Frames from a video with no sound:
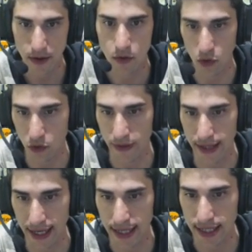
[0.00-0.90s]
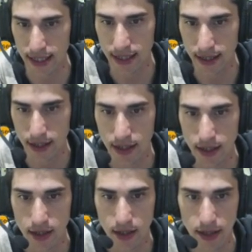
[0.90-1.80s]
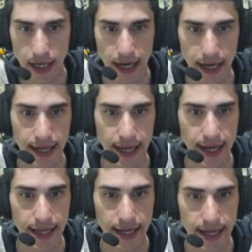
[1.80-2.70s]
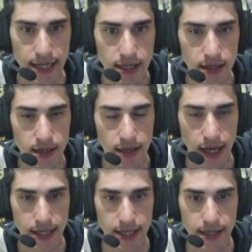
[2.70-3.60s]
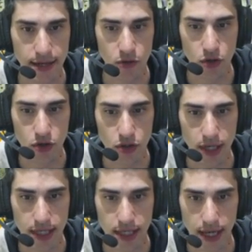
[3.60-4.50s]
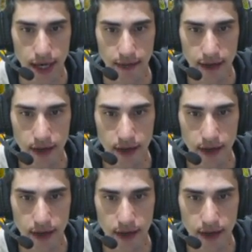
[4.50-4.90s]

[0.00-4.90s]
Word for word: Uno de tres. ¿Y qué, qué requieres? Así entre tú y yo sin que se entere nadie.